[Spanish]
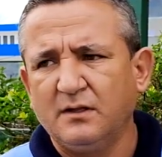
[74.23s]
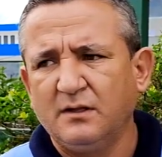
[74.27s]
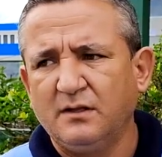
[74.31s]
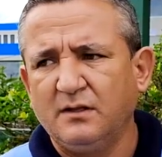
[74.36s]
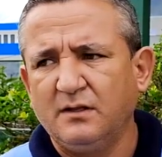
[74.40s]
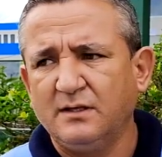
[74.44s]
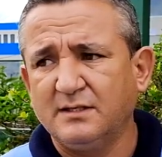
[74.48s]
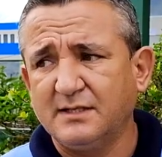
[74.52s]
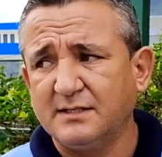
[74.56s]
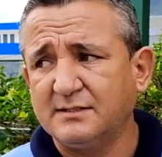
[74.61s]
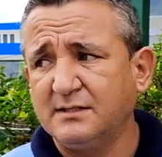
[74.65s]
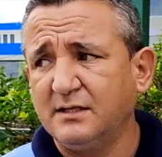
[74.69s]

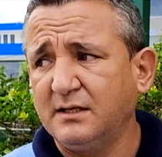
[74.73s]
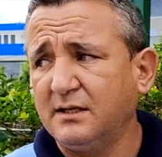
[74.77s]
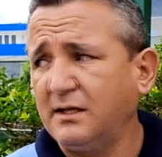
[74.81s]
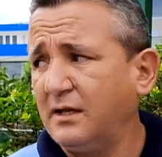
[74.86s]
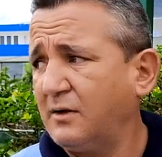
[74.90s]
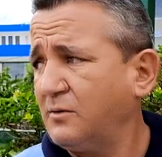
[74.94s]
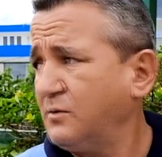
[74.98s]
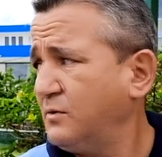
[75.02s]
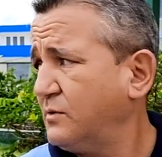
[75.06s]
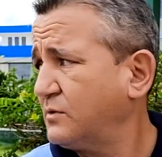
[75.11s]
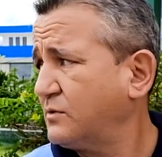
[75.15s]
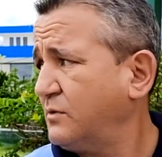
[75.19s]
y es así que
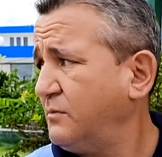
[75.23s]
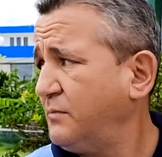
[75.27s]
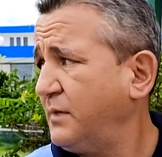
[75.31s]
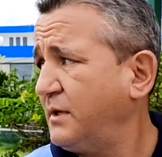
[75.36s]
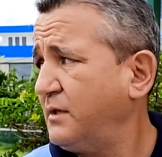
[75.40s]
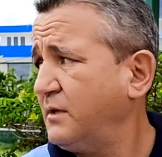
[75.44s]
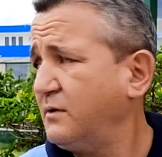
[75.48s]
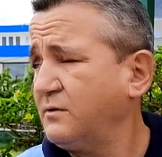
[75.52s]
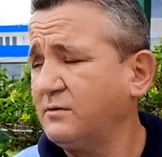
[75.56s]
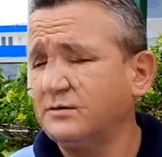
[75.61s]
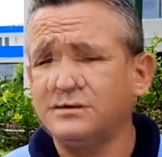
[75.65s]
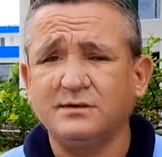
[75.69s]
algunos
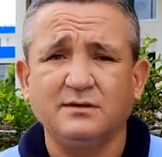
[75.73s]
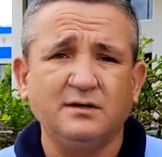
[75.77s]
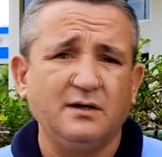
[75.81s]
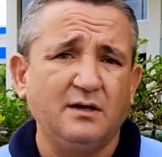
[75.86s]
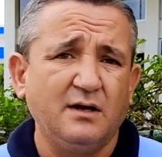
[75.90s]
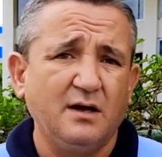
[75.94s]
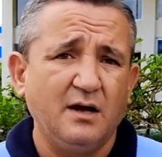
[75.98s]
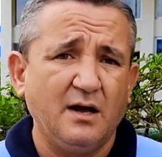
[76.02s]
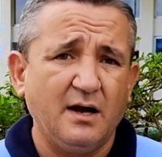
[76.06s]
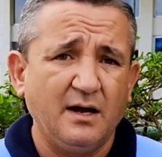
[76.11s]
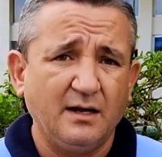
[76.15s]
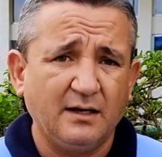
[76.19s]
compañeros
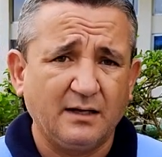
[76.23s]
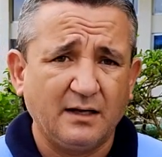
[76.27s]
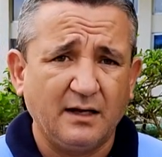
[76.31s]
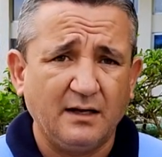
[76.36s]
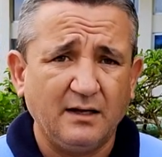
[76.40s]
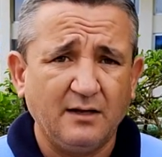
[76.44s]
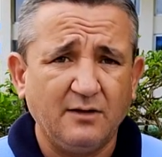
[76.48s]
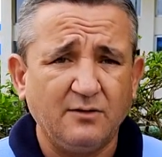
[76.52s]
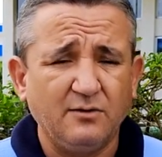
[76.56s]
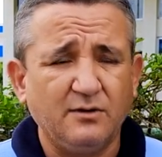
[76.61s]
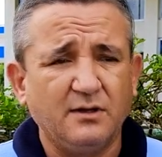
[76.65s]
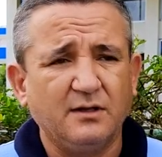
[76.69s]
han
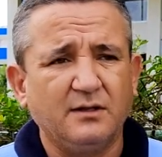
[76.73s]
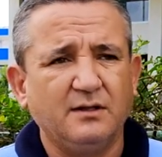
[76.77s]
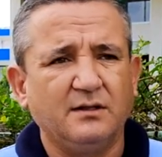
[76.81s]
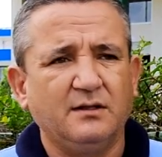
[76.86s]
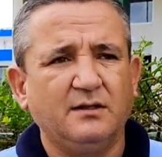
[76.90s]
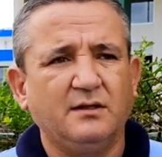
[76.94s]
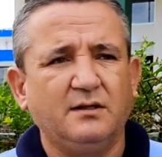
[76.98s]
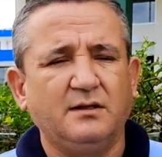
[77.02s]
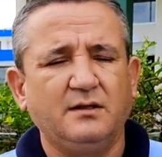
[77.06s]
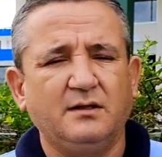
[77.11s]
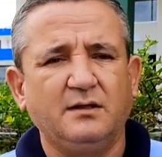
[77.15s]
caído en, eh,